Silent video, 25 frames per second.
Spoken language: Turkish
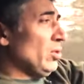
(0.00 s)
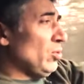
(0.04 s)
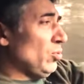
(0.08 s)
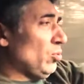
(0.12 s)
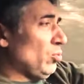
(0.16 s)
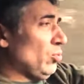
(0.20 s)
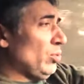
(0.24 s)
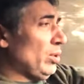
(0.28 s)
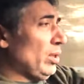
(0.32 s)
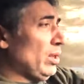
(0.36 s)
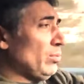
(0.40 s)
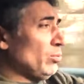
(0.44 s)

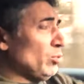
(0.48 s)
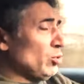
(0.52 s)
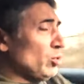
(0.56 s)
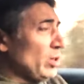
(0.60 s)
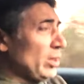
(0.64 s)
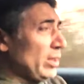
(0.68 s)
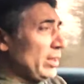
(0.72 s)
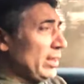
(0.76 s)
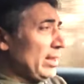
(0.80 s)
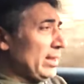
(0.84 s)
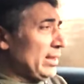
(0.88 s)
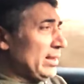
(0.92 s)
Kullanım
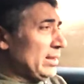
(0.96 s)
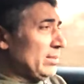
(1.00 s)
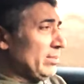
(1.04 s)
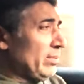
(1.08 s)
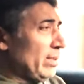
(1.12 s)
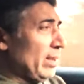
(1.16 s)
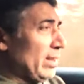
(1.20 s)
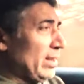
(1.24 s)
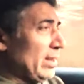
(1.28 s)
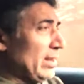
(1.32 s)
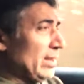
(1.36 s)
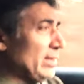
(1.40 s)
özellikleri
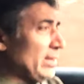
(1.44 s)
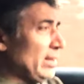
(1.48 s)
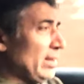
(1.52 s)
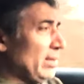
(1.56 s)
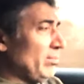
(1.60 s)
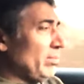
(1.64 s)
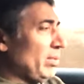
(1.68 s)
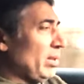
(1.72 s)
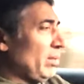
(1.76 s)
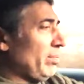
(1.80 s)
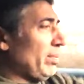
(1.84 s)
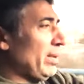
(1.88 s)
itibariyle de
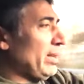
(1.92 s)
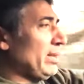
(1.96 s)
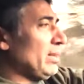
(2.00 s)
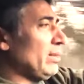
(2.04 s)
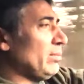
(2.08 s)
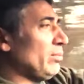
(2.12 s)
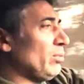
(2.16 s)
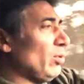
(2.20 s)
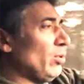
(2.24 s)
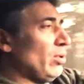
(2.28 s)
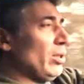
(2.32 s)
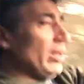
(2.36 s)
bak ben
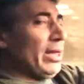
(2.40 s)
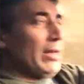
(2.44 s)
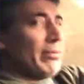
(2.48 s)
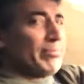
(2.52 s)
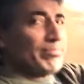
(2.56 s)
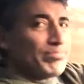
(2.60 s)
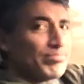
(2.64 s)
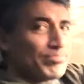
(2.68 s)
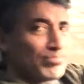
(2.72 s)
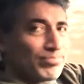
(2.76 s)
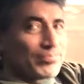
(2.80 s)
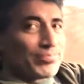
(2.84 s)
de böyle
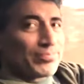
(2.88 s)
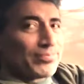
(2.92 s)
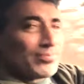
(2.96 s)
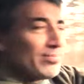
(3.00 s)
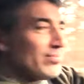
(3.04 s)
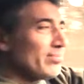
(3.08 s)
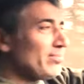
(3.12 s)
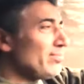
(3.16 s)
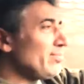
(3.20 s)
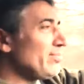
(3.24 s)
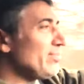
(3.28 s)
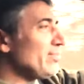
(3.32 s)

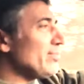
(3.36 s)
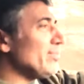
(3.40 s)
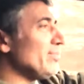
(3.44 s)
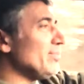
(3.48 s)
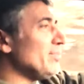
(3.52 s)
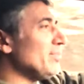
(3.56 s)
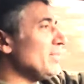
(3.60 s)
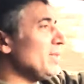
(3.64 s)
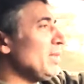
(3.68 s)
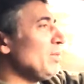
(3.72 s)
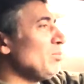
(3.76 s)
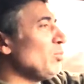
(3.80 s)

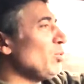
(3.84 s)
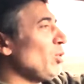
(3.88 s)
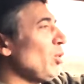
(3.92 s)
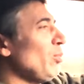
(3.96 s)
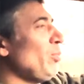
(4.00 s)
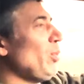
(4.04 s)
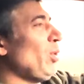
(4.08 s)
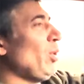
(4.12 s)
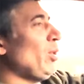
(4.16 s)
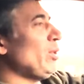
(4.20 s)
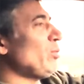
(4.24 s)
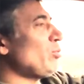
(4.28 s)

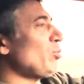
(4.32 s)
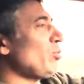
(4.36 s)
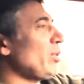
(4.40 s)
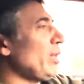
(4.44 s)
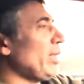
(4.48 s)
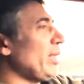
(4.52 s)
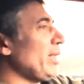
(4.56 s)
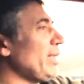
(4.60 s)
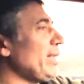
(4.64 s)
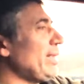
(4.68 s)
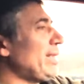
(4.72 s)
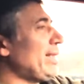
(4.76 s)
bu böyle
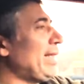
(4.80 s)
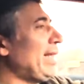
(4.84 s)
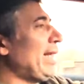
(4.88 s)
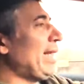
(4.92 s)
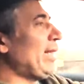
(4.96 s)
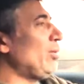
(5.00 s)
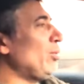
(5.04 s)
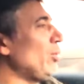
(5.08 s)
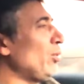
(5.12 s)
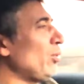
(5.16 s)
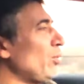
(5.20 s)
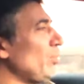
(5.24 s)
tutarak
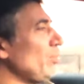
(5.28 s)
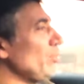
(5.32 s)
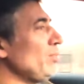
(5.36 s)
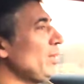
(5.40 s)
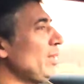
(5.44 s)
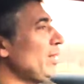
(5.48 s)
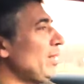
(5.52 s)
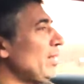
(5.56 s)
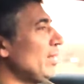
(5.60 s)
geliyorum.